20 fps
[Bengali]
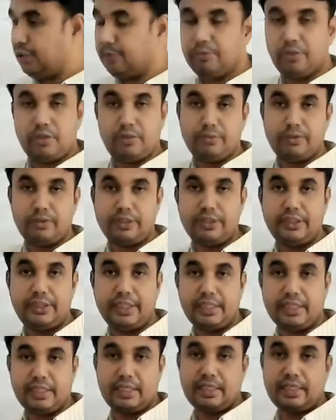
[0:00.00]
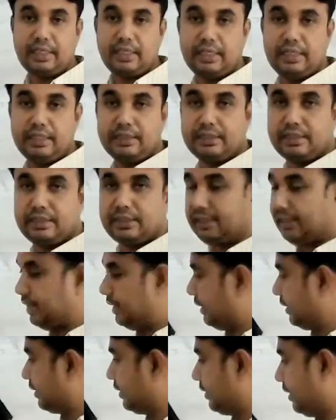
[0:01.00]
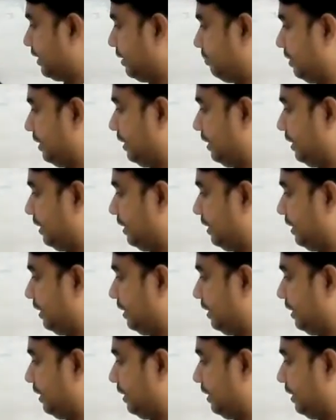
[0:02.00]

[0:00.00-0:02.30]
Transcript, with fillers: জীবন ফিজিক্যাল ক্লাস নিয়ে আসছি